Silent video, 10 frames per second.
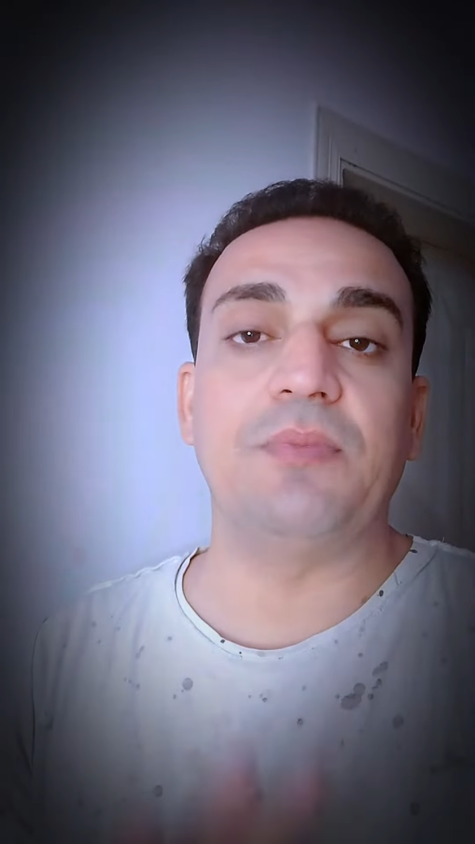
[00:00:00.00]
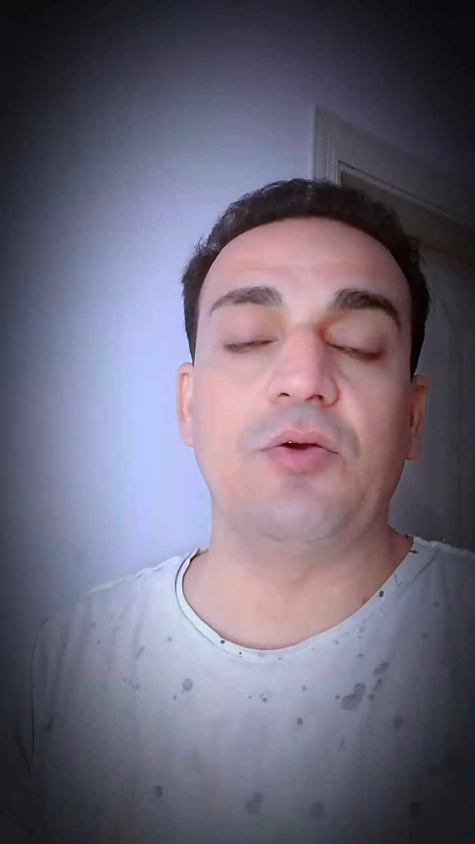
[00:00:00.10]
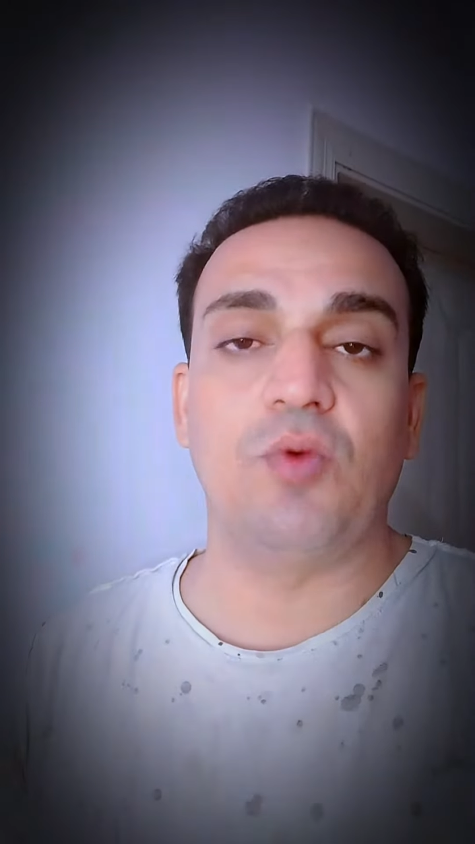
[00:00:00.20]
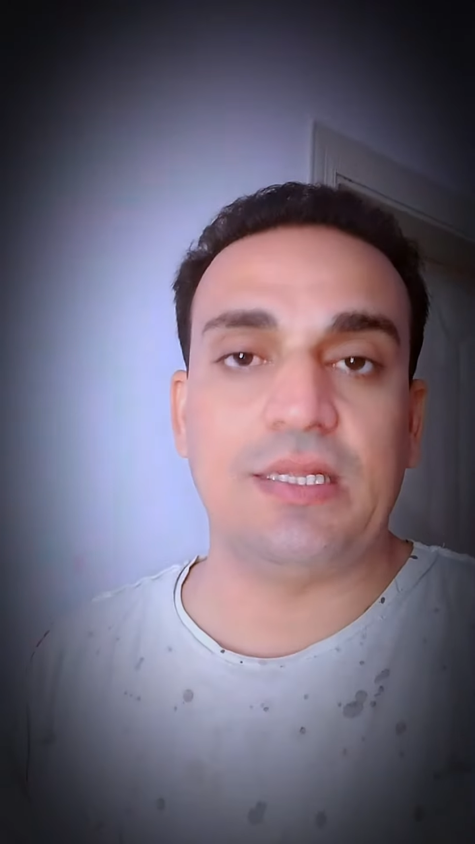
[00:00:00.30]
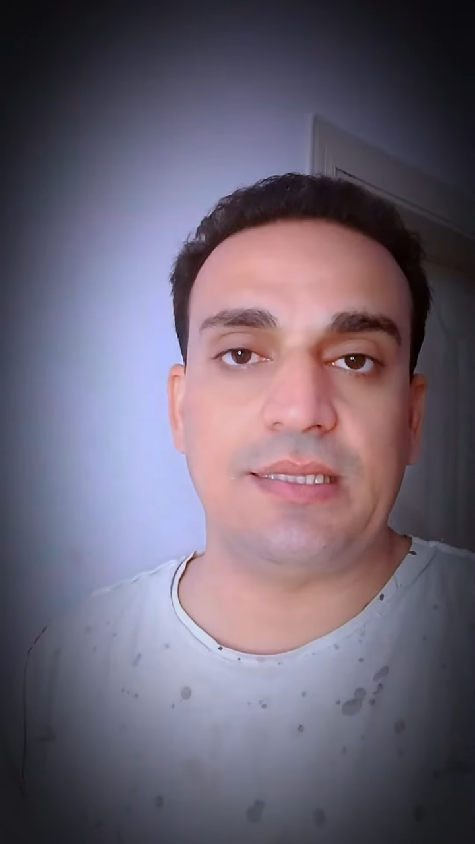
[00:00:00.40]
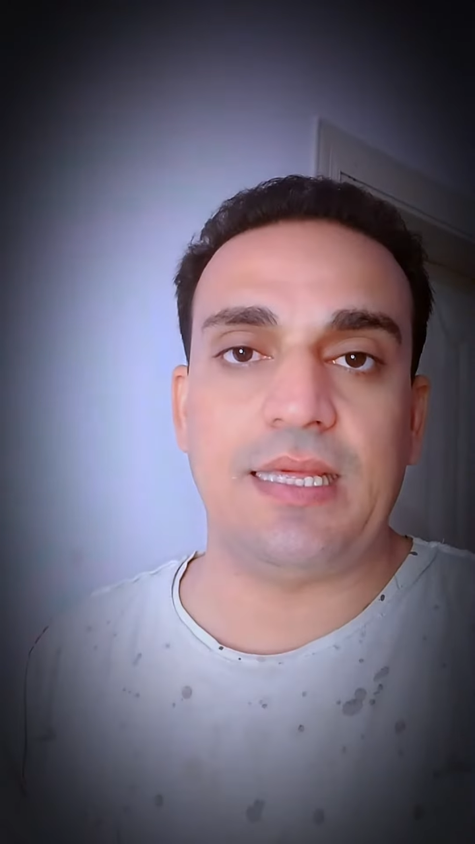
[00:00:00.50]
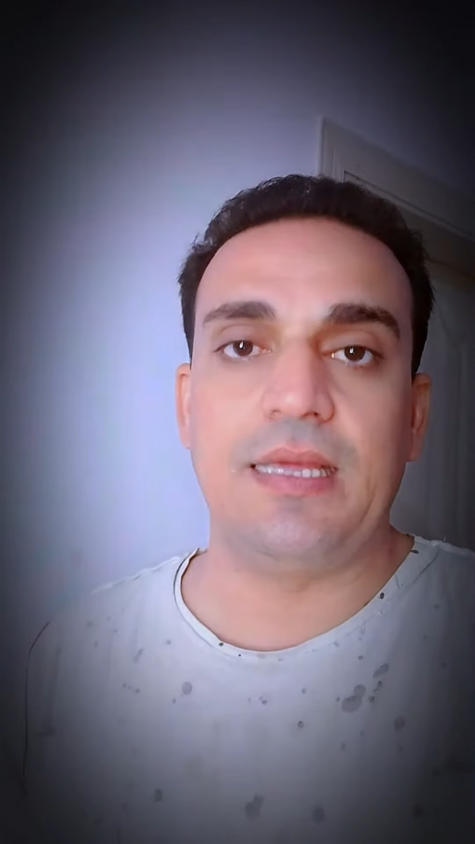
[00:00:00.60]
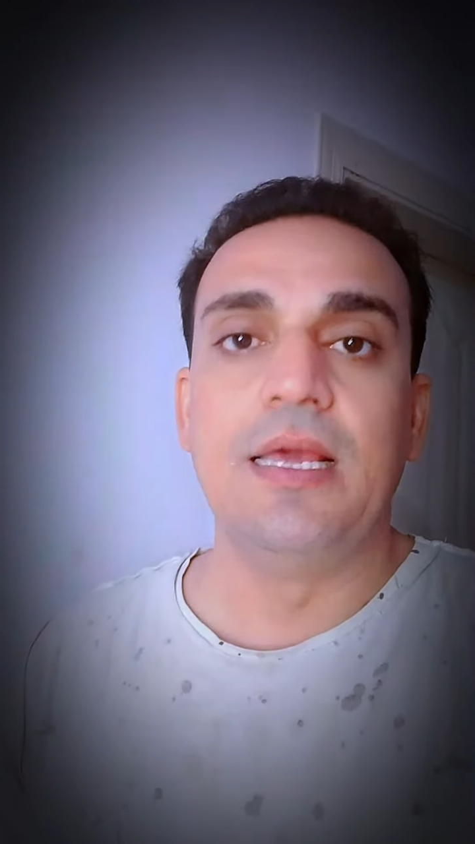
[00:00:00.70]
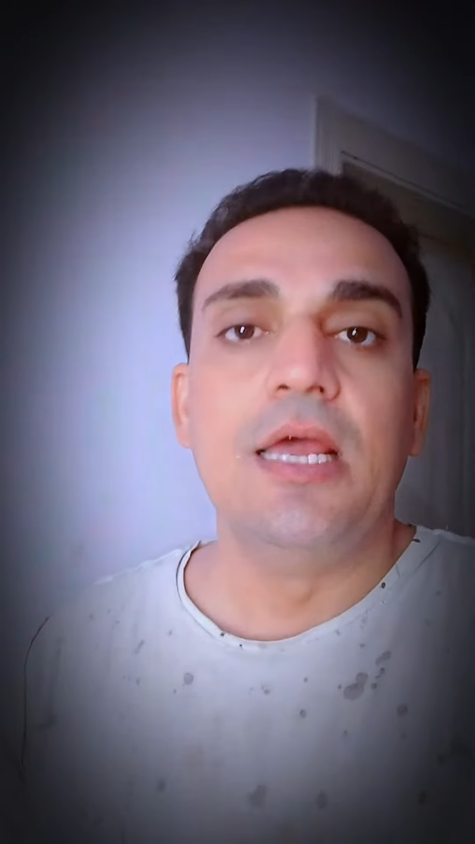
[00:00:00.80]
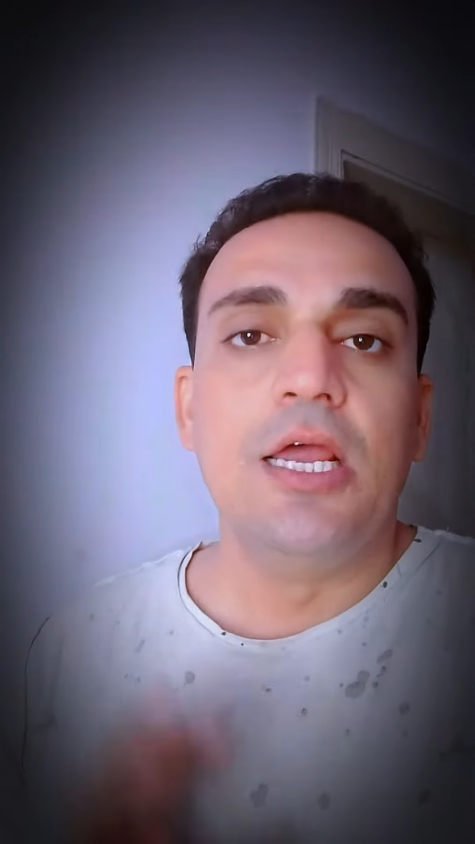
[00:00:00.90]
मंगवाते
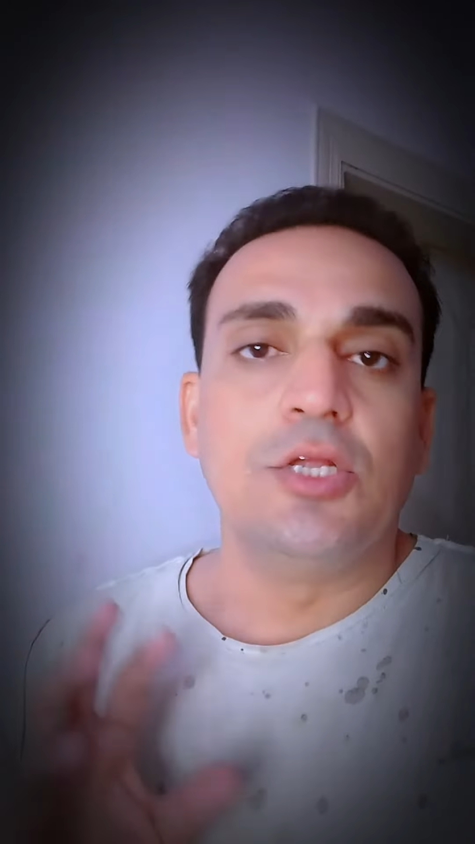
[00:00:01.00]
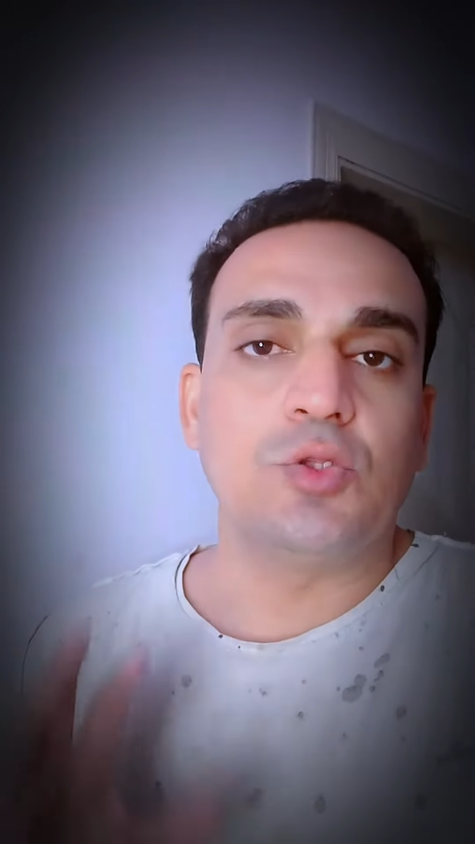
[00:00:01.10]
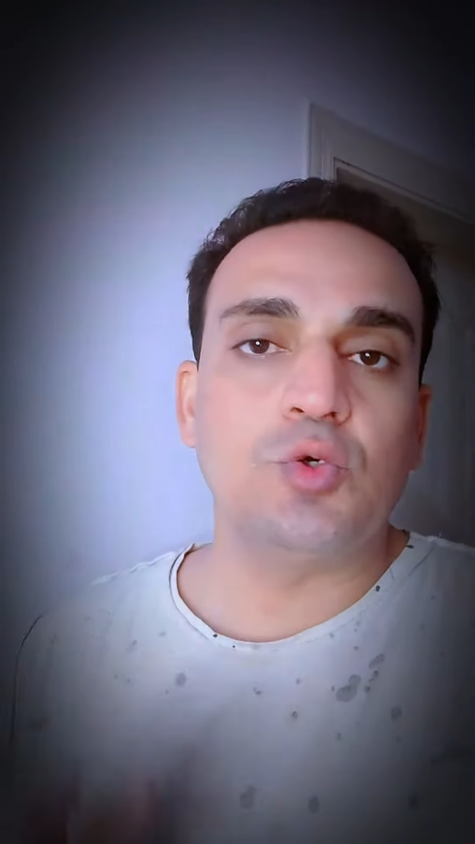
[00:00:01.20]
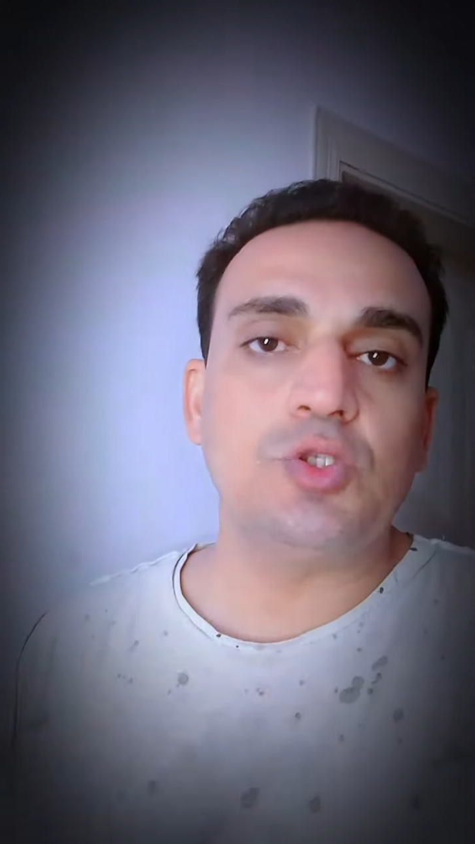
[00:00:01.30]
हैं तो